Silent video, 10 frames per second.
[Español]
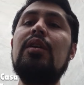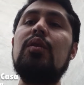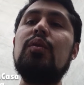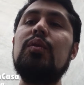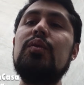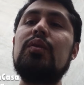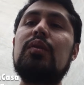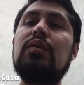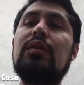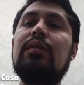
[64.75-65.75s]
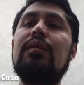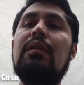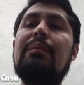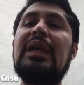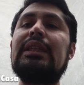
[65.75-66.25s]
luz,
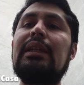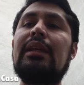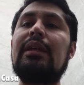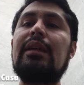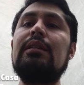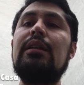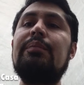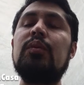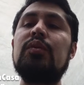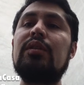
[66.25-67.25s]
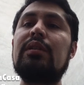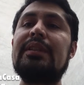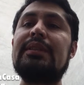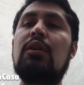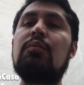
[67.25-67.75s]
materia y punto de
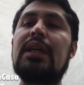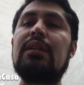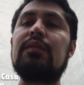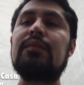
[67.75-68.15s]
vista humano.